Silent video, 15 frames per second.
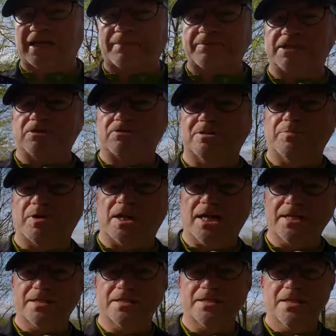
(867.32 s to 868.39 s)
Dame, die uns hier
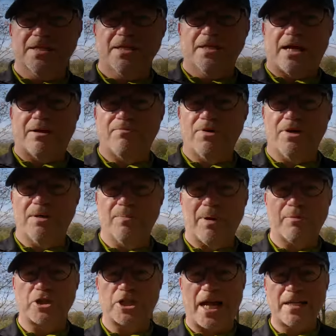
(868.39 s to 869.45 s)
begleitet, haben wir ähm,
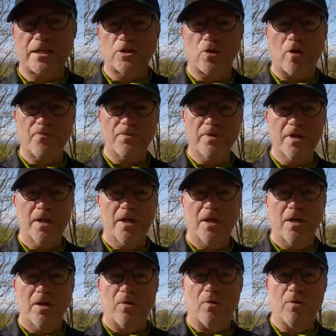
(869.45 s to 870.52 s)
am Start getroffen.
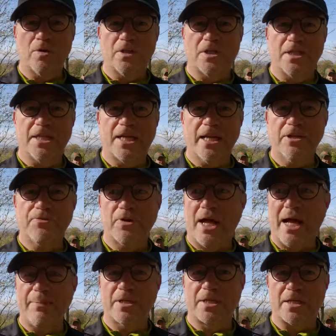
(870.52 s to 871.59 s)
Und die kenne ich von der
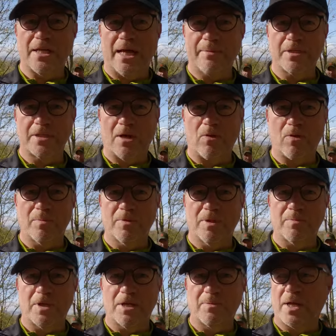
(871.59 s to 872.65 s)
Arbeit her. Die arbeitet auch im,
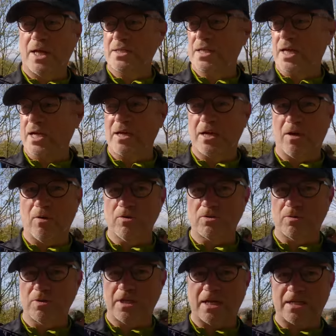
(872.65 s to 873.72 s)
im, im, gleichen Krankenhaus.
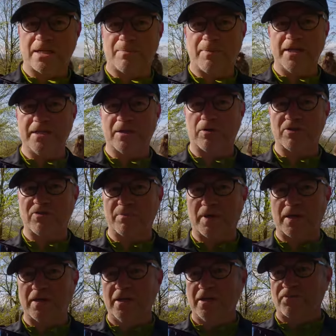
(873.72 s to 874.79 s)
Und die hat gesagt, am Ende könnte ich
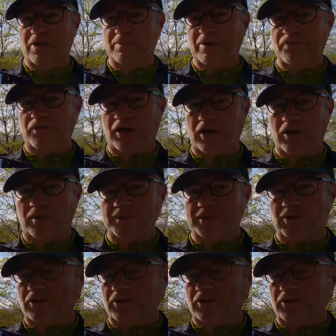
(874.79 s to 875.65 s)
mal, vielleicht mal fragen, ob ich